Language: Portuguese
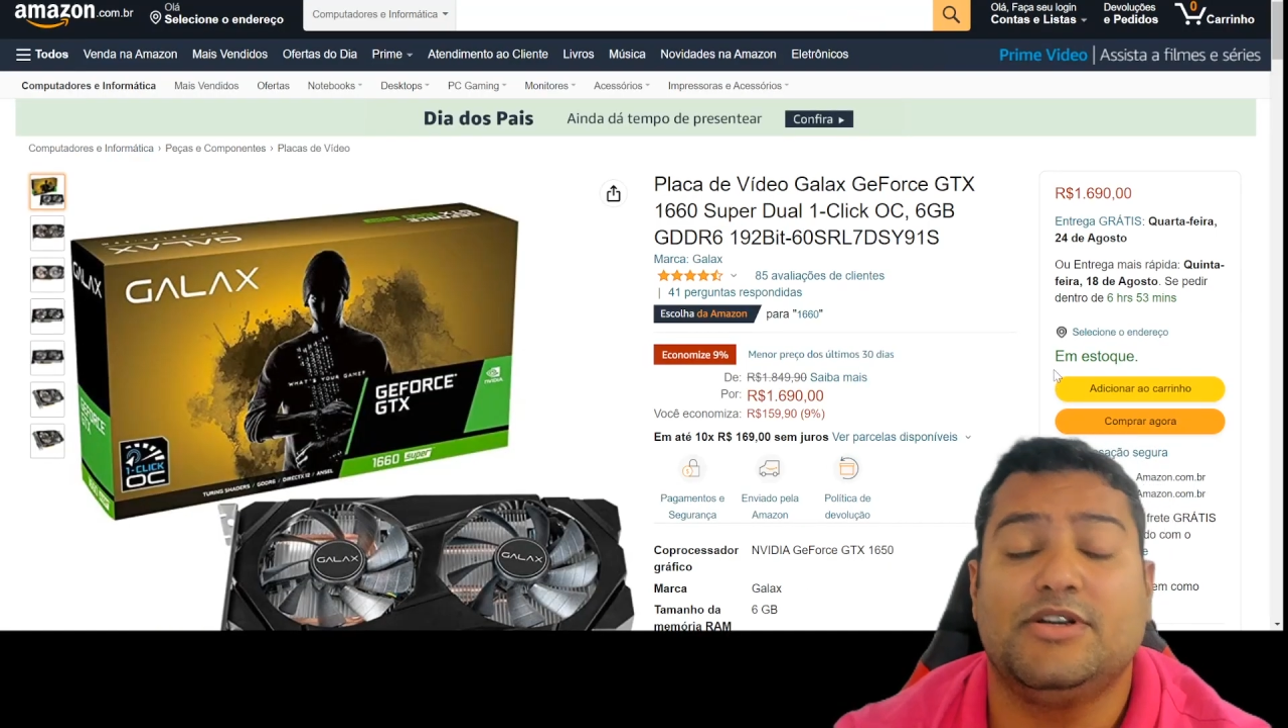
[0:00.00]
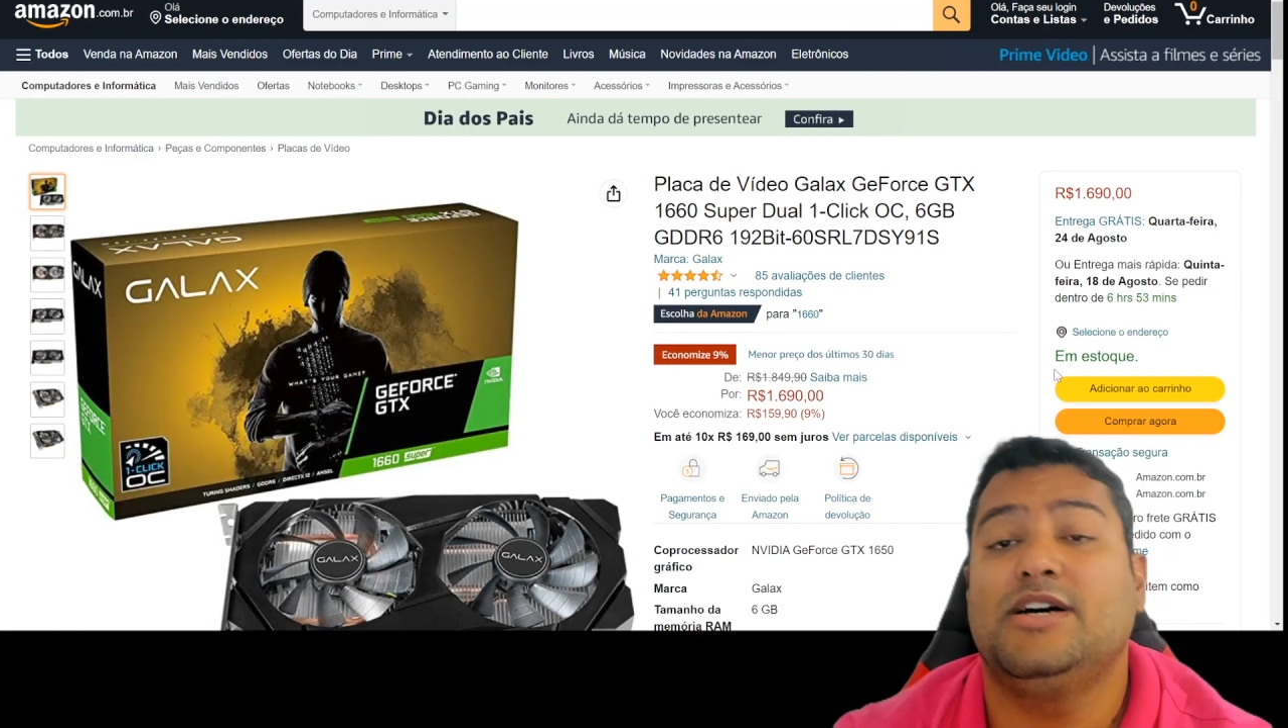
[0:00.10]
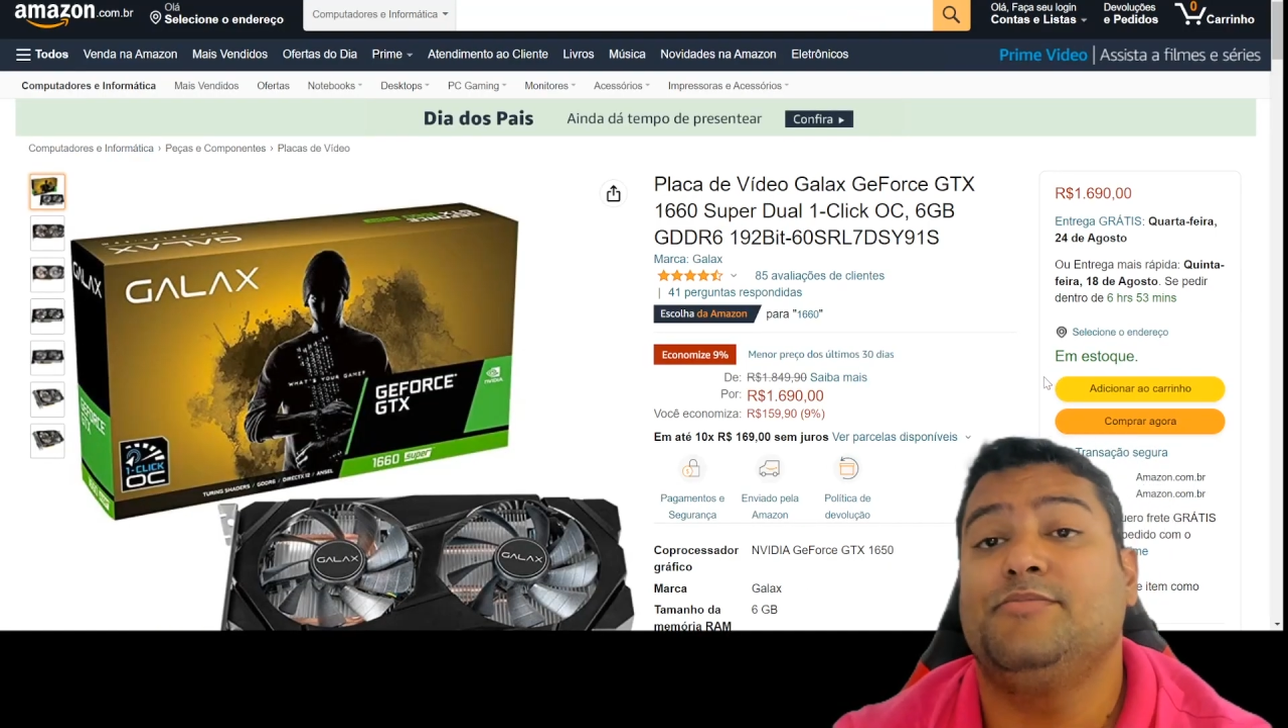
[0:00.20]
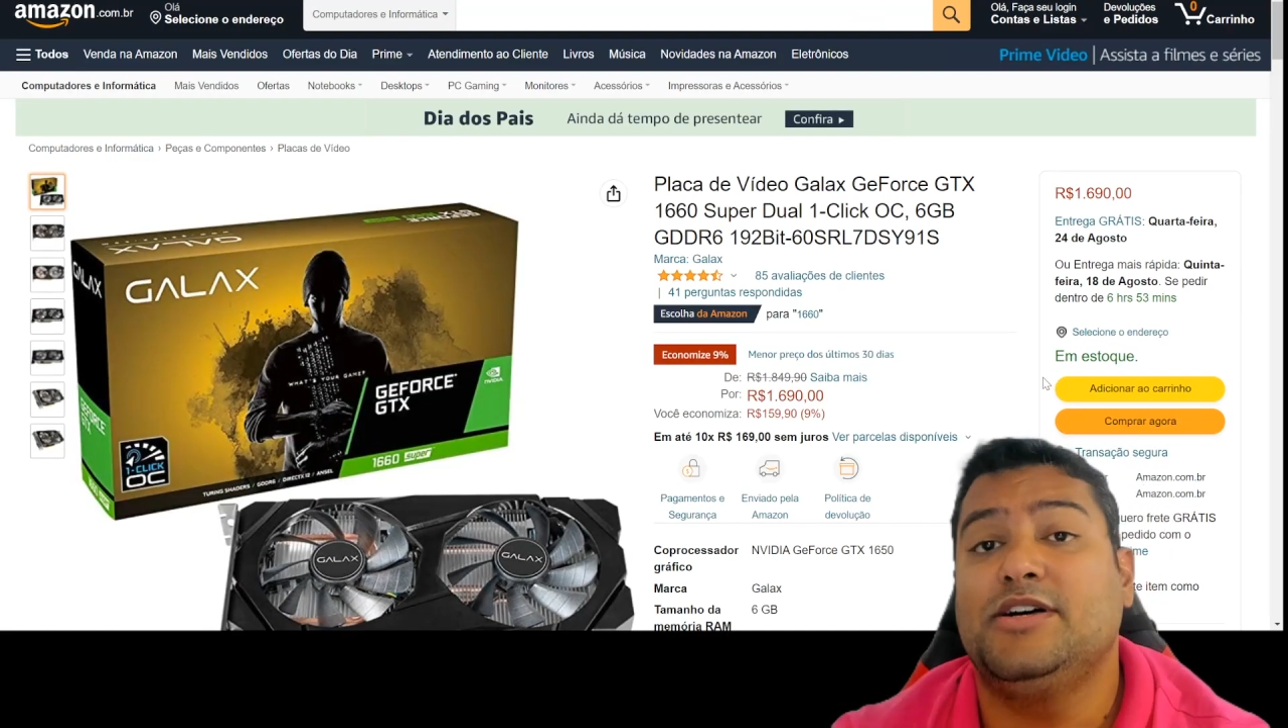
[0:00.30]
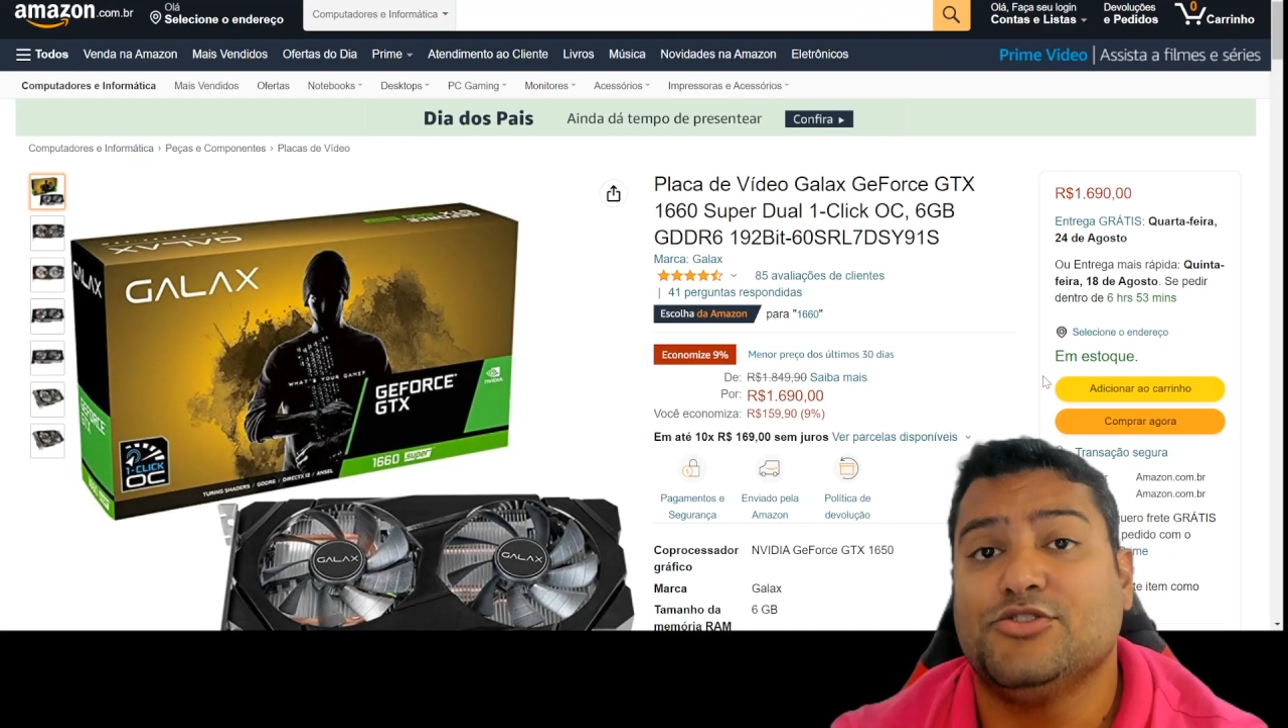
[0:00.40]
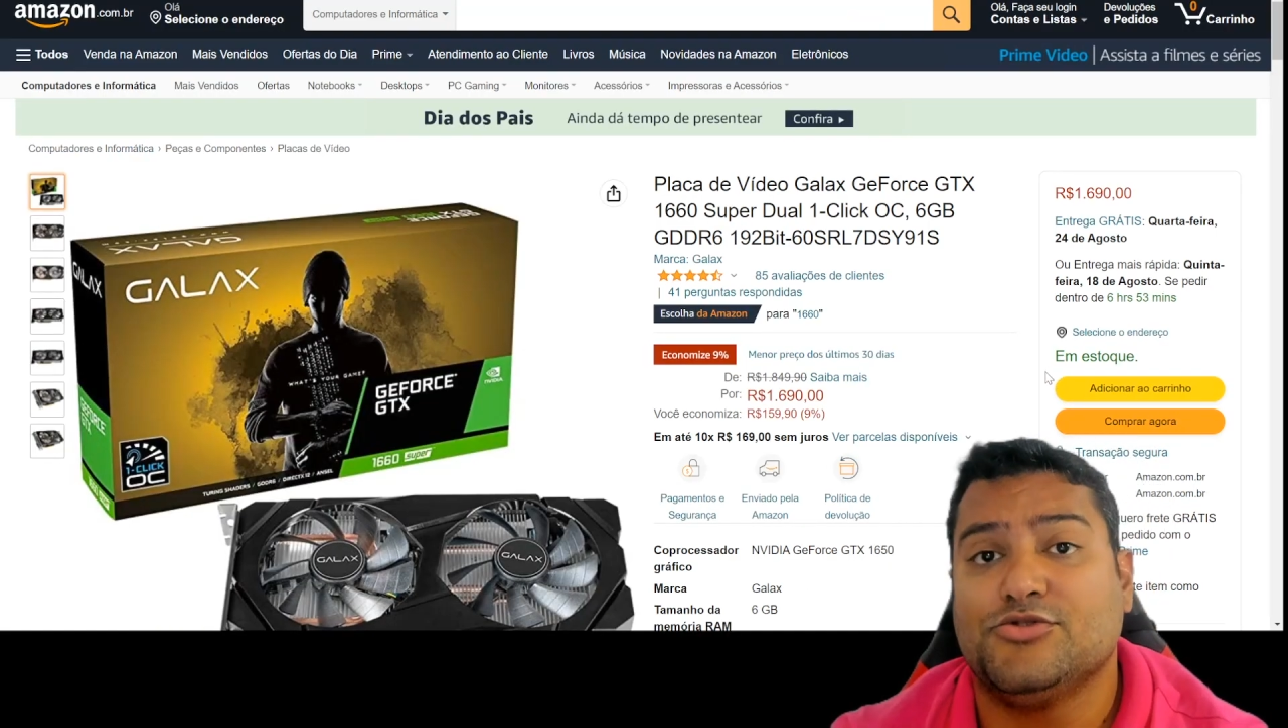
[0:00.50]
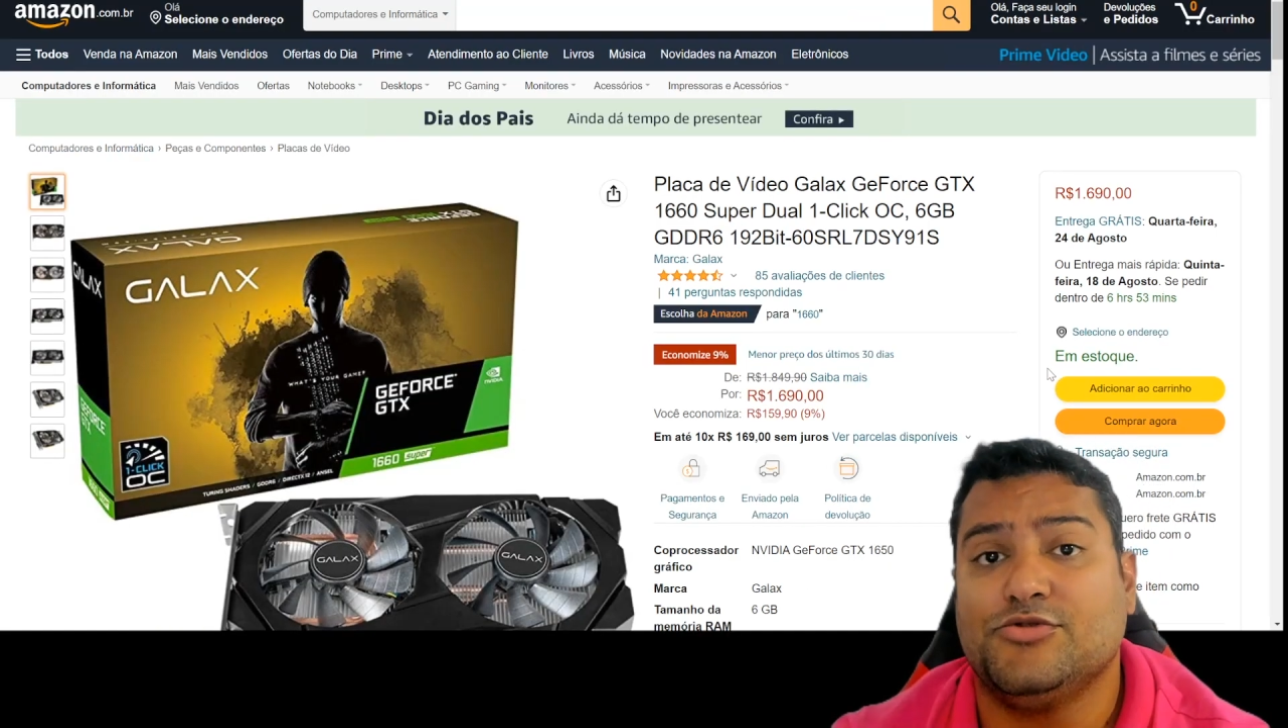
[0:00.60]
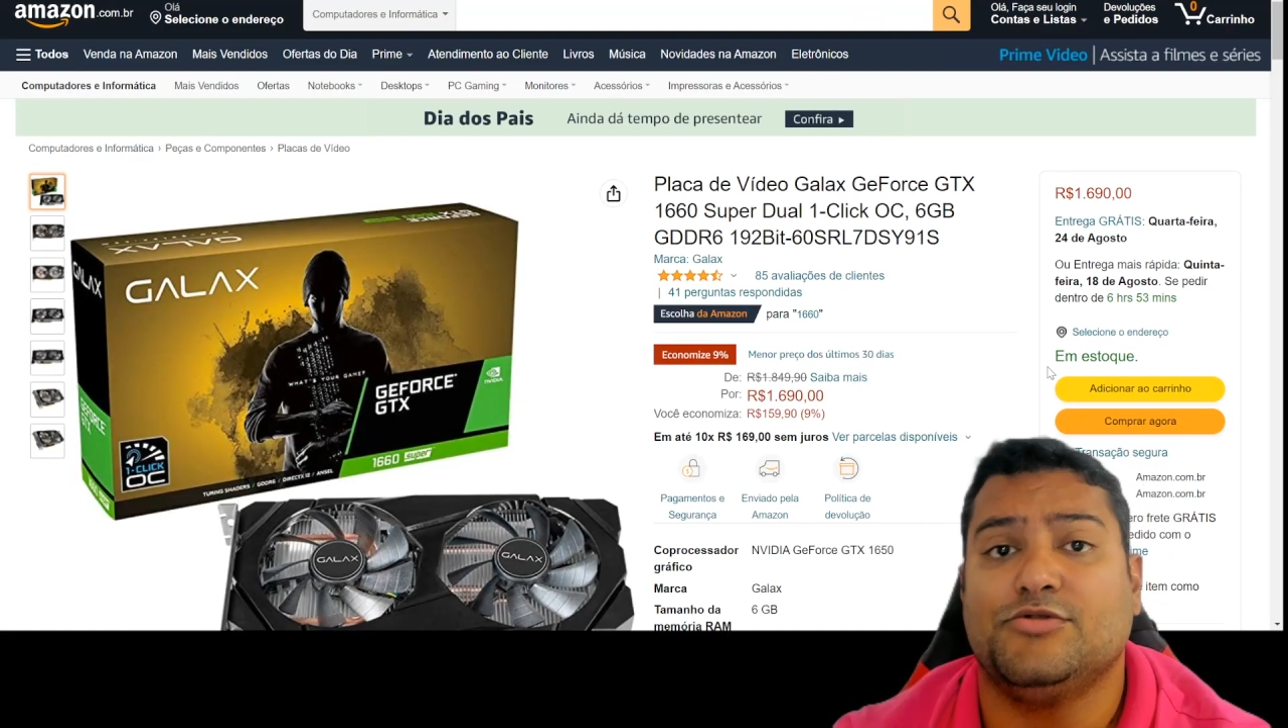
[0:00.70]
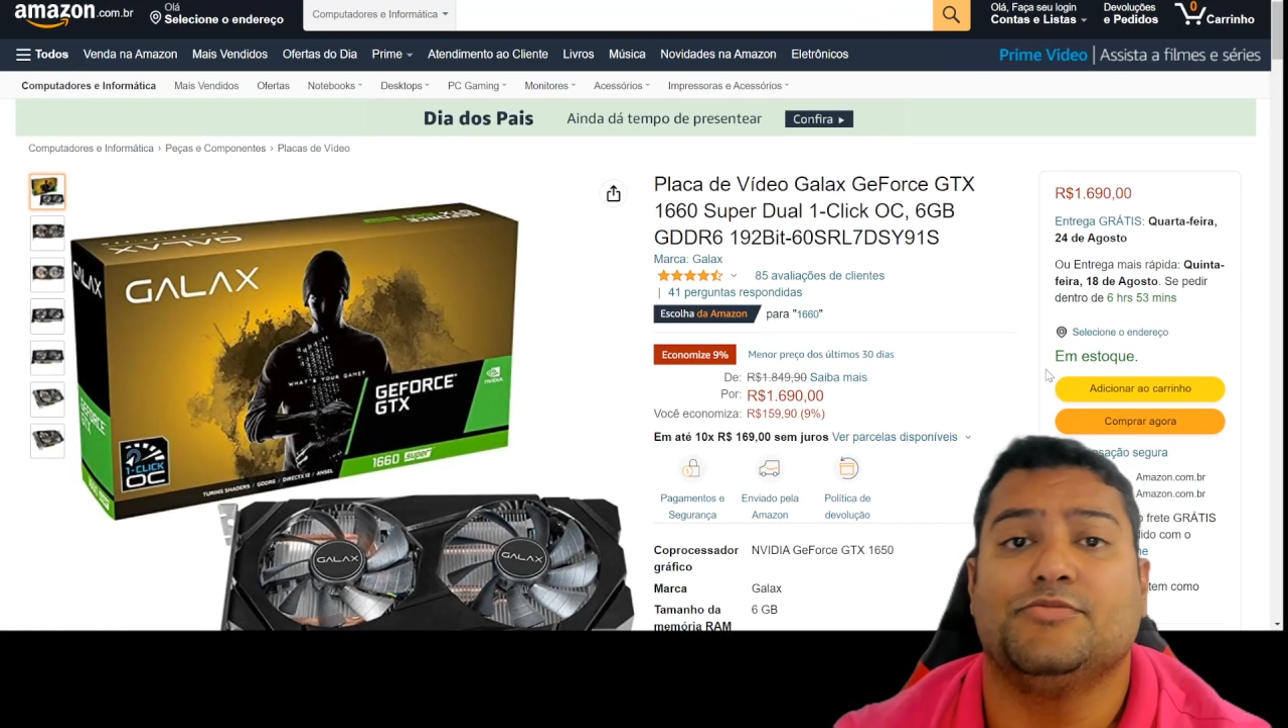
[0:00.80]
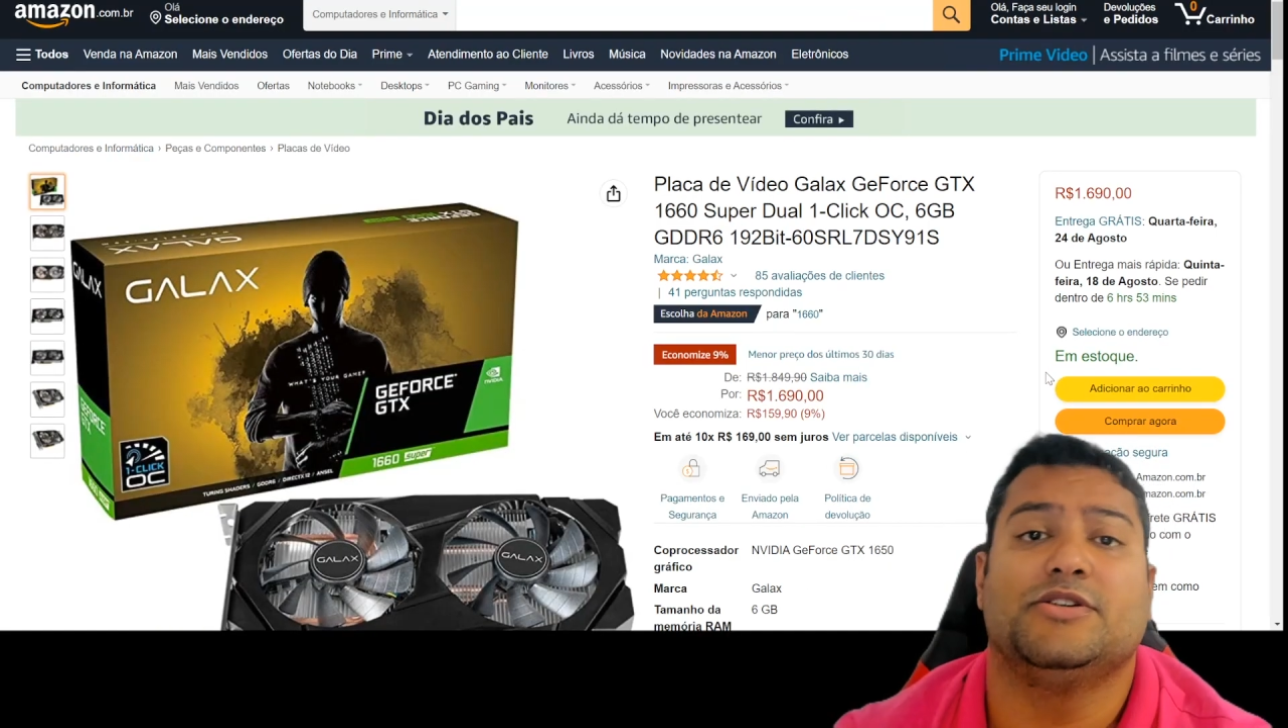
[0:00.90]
da Amazon.